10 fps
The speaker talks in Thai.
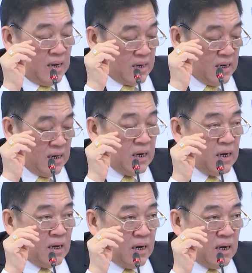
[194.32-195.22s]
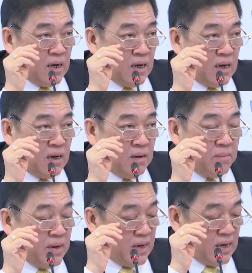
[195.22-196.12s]
บอกนโยบายการ
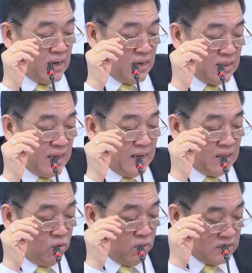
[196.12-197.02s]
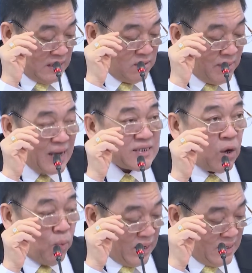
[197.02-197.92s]
ขึ้นค่าจ้างขั้นต่ำ450บาท
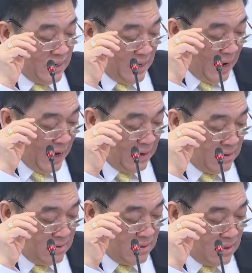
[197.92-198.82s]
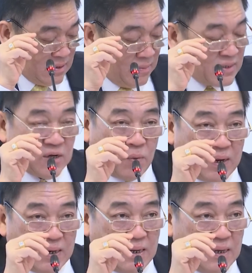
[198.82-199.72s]
ต่อวันของก้าวไกลแกนนำรัฐบาล
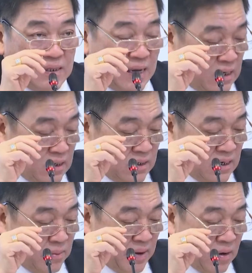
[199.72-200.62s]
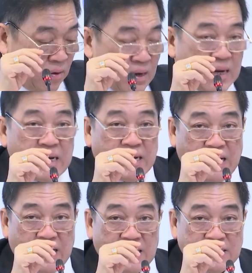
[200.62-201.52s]
อยากให้ไปดูข้อกฎห
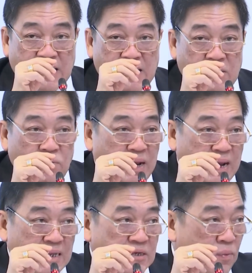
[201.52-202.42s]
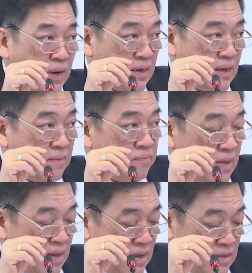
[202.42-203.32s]
มายหรือกฎระเบียบให้ดีซะก่อน
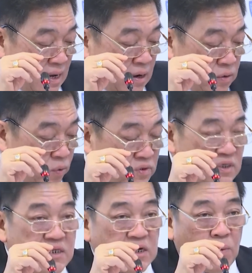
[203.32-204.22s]
และปรึกษากับ